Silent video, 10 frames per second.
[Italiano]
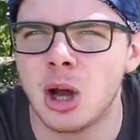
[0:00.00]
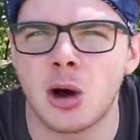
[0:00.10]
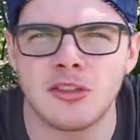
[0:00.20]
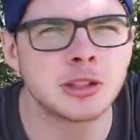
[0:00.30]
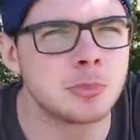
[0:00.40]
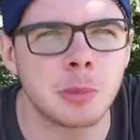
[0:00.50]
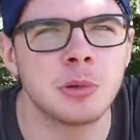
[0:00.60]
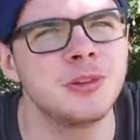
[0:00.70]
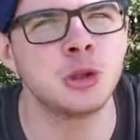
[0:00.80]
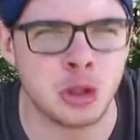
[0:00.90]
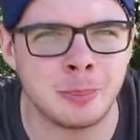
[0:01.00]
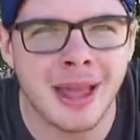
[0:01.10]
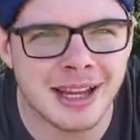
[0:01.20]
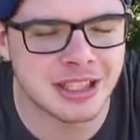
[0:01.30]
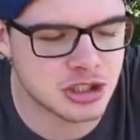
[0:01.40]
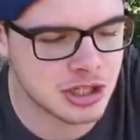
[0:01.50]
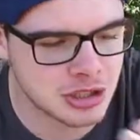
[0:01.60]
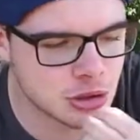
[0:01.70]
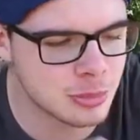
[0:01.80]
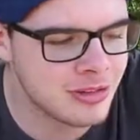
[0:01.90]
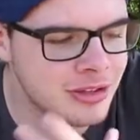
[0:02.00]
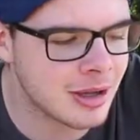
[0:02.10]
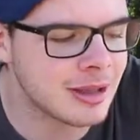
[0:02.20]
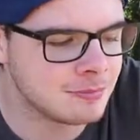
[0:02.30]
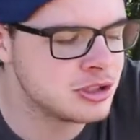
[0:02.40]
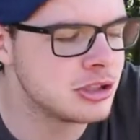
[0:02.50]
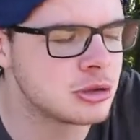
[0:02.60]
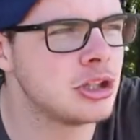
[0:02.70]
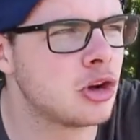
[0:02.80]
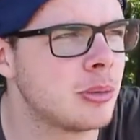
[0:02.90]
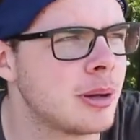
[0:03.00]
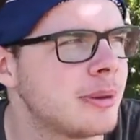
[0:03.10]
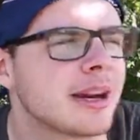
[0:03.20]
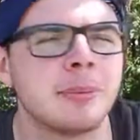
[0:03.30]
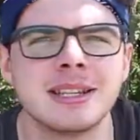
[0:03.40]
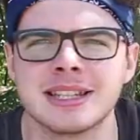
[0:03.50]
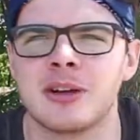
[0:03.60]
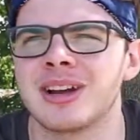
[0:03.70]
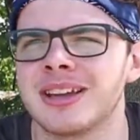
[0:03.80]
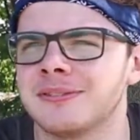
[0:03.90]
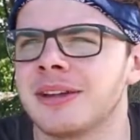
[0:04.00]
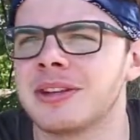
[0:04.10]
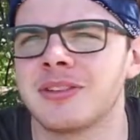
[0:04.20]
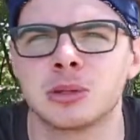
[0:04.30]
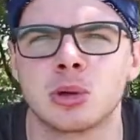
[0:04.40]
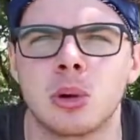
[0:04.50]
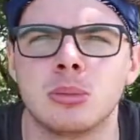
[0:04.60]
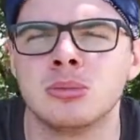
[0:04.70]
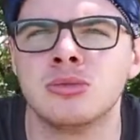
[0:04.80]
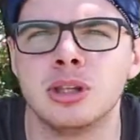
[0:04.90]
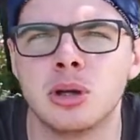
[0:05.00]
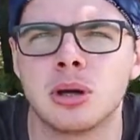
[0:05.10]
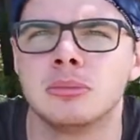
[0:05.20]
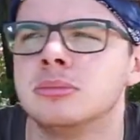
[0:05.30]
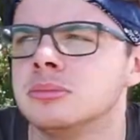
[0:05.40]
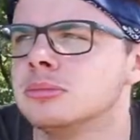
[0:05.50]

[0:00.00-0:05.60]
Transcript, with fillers: Ho fatto proprio un video di merda, cioè nel senso mi veniva il senso di colpa perché pensavo che di aver fatto un video